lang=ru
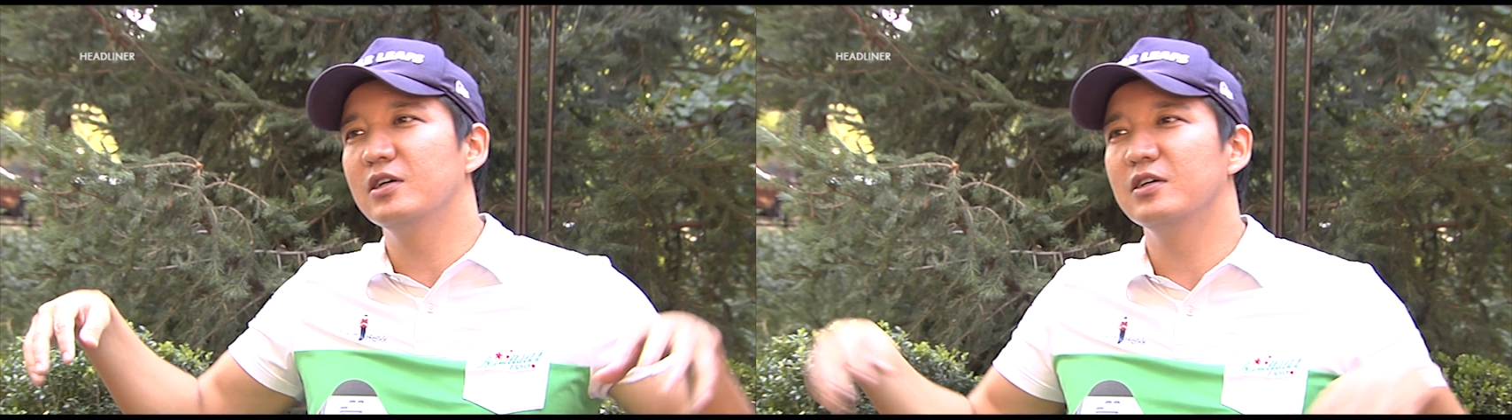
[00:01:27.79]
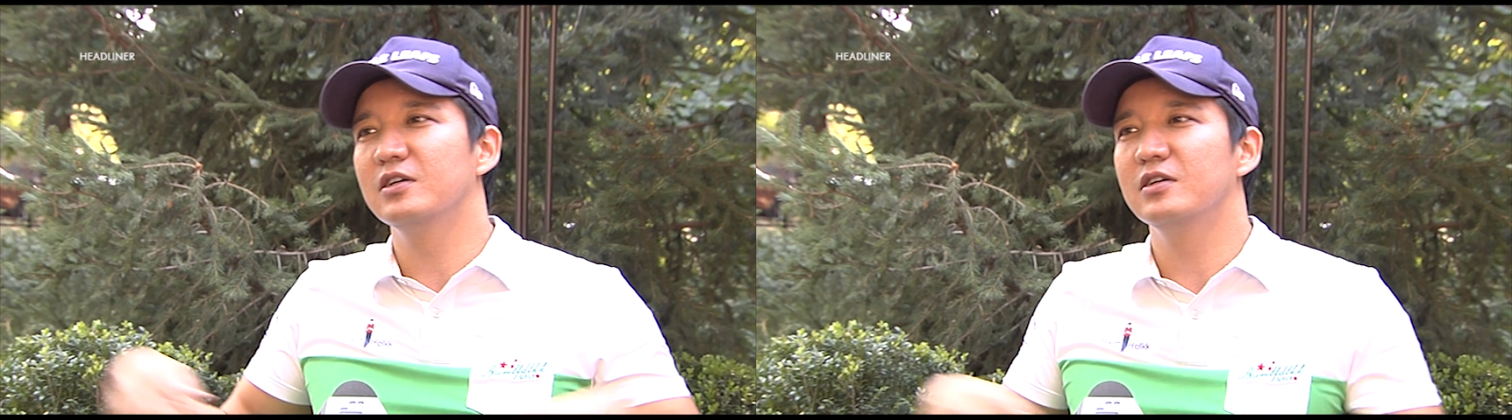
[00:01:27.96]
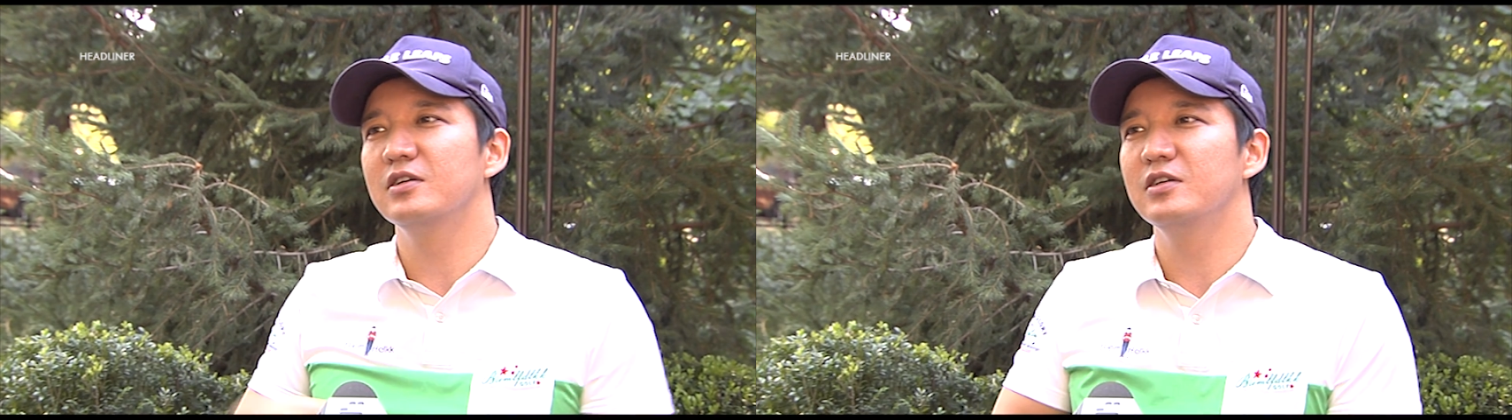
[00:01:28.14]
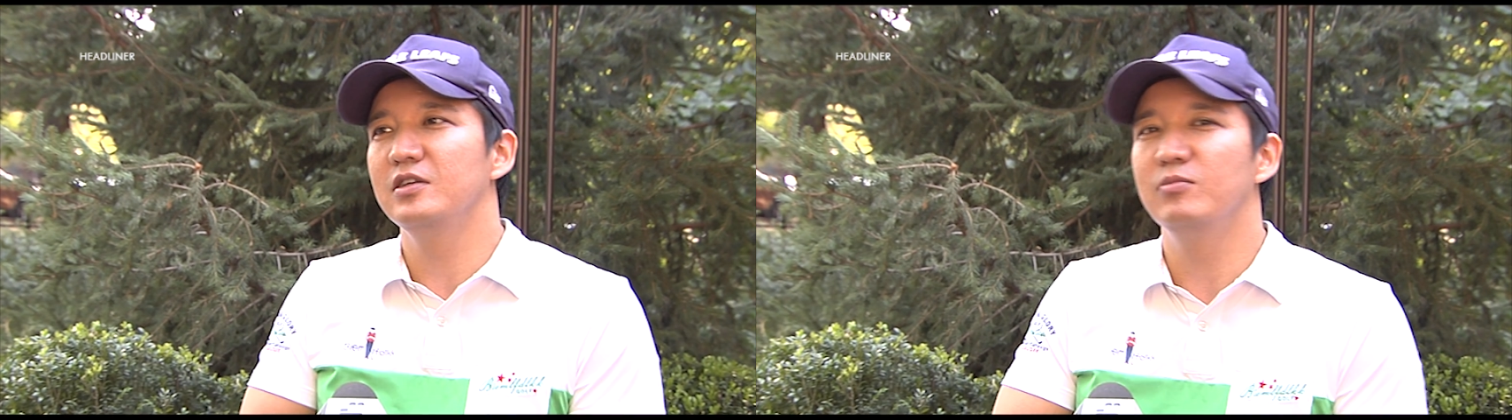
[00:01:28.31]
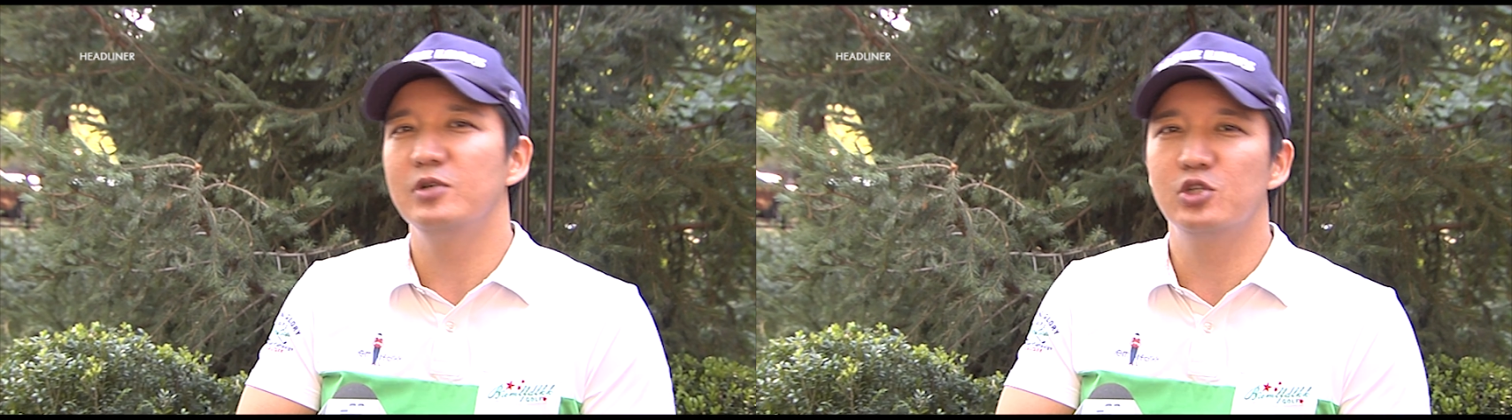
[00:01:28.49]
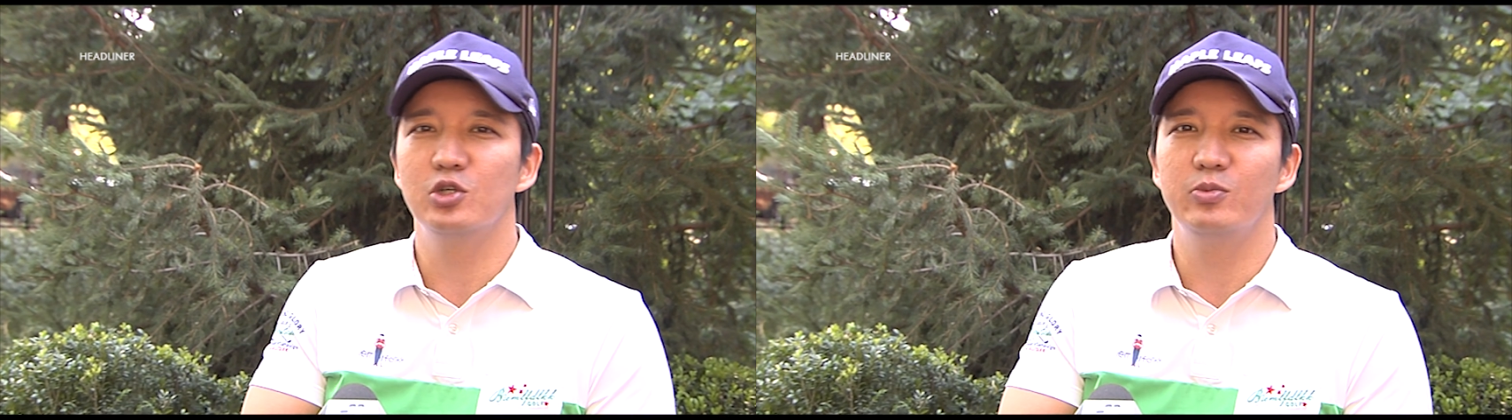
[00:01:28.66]
э,
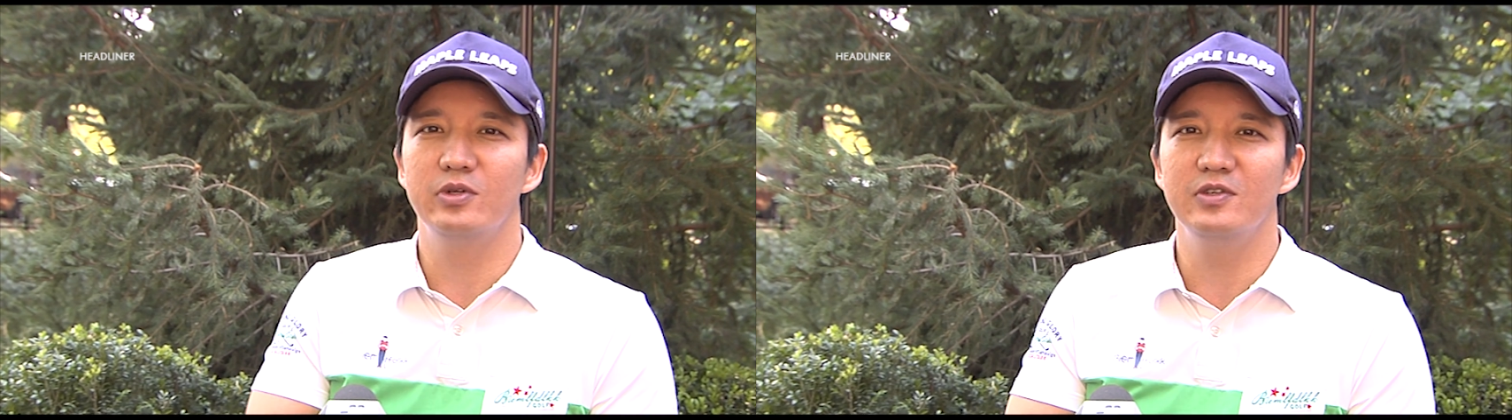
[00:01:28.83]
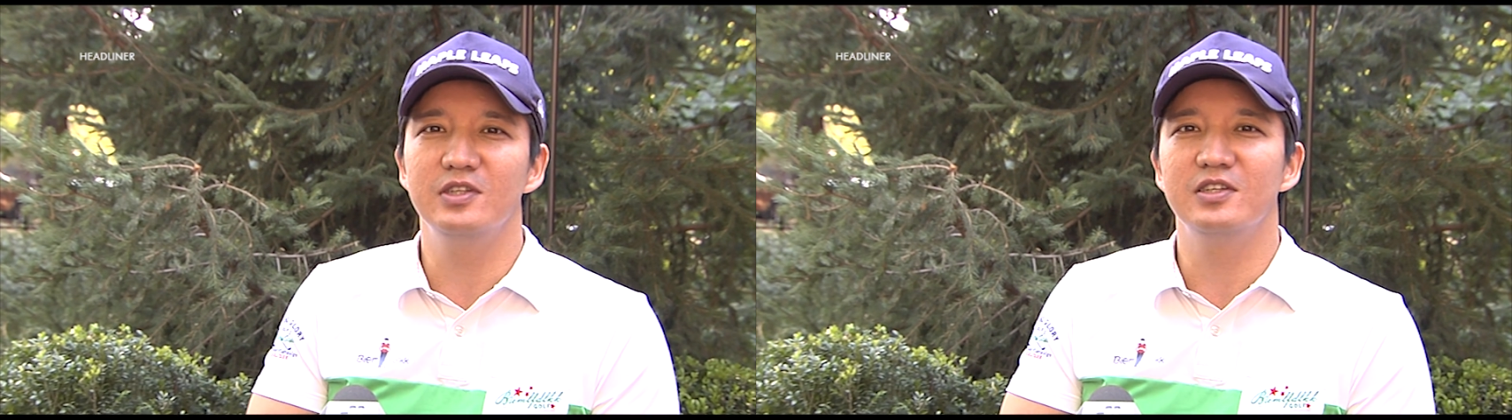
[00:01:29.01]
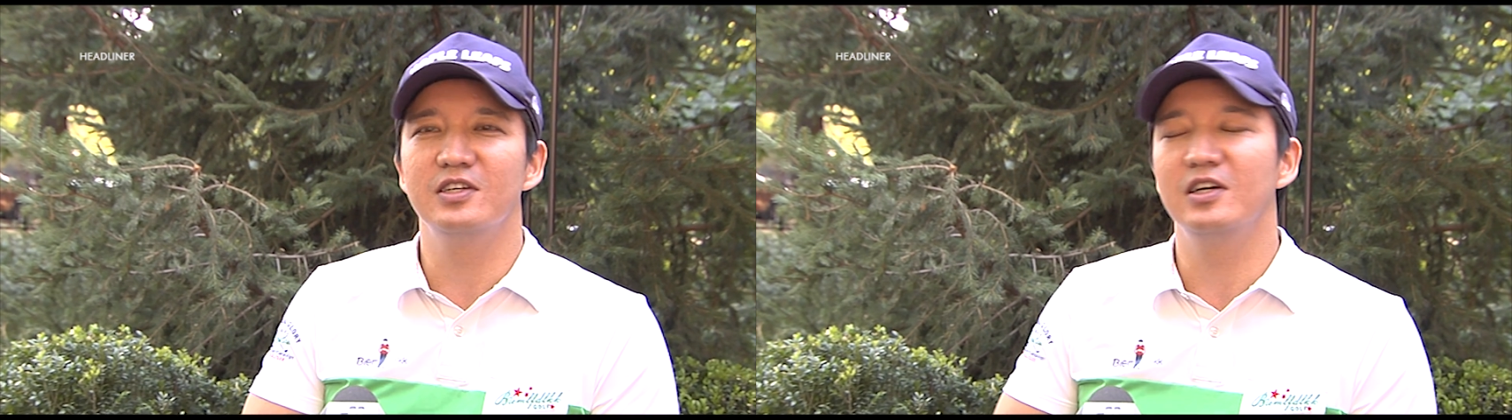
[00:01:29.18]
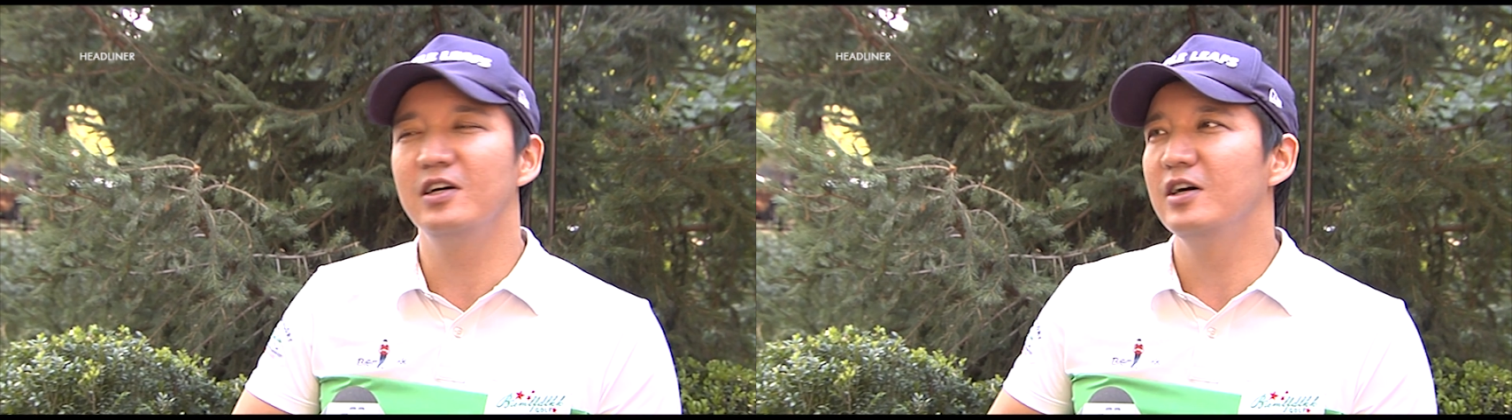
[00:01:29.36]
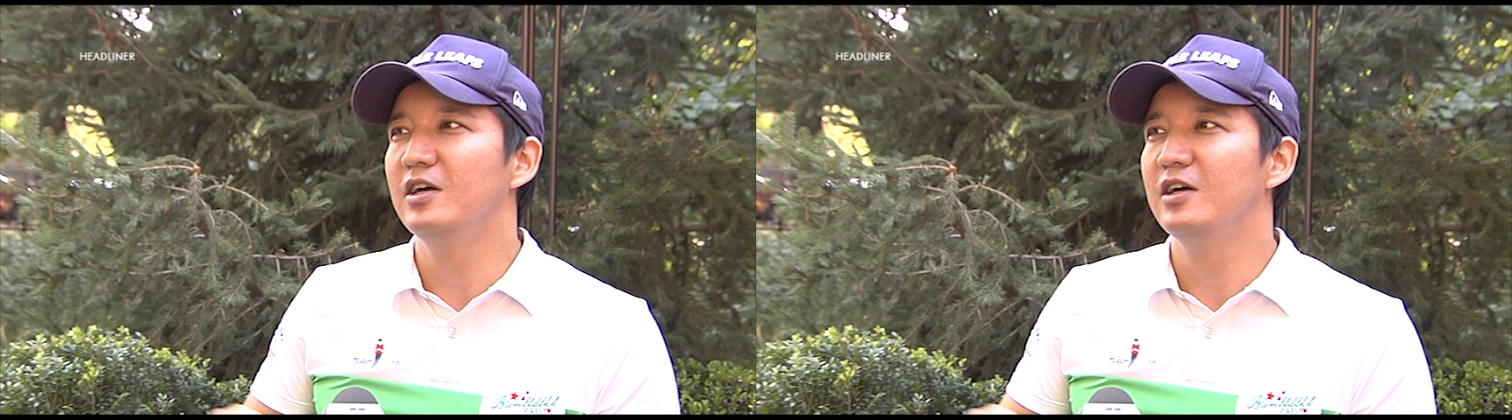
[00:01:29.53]
им большой привет, а